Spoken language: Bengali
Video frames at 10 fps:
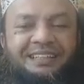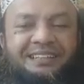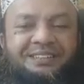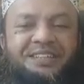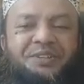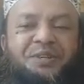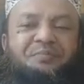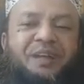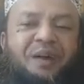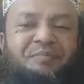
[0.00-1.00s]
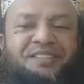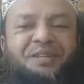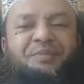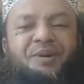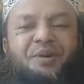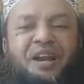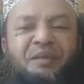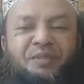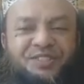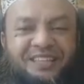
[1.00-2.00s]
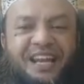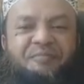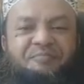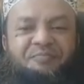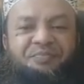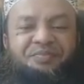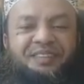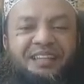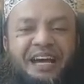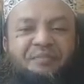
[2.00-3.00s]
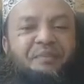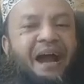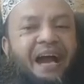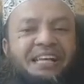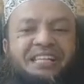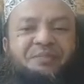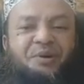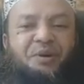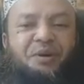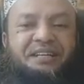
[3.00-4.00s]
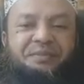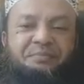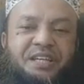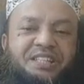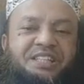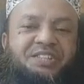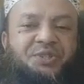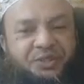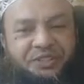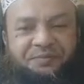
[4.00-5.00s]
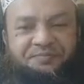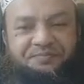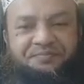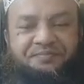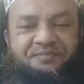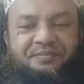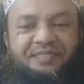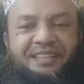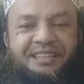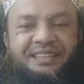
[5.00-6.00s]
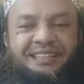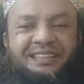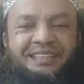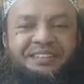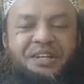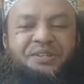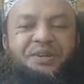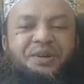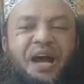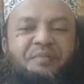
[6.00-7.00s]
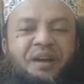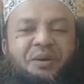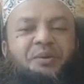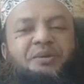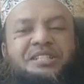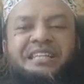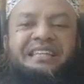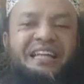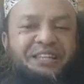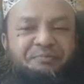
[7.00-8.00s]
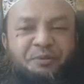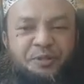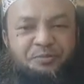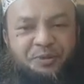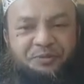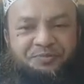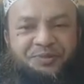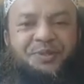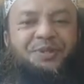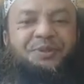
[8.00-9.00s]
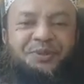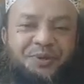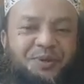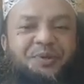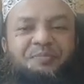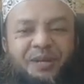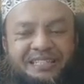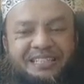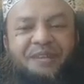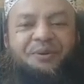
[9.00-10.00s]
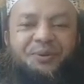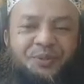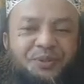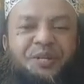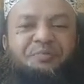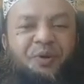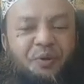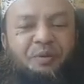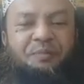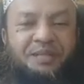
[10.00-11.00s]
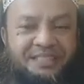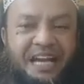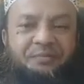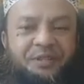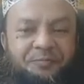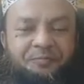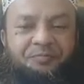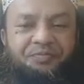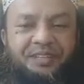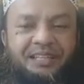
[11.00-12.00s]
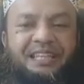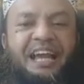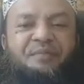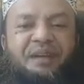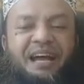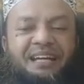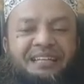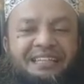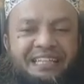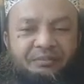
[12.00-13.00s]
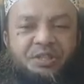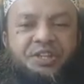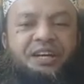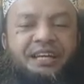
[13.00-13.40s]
তো যেহেতু ইবনে আব্বাসের বর্ণনা মোস্তারাব আর মা আশার বর্ণনাটি বেশি সহি তো এই জন্য আমরা কোন সিদ্ধান্তে পৌঁছব দুইজন দুরকম বলেছেন এবং দুজনে বড় মাপের সাহাবি তাই আমরা এ বিষয়ে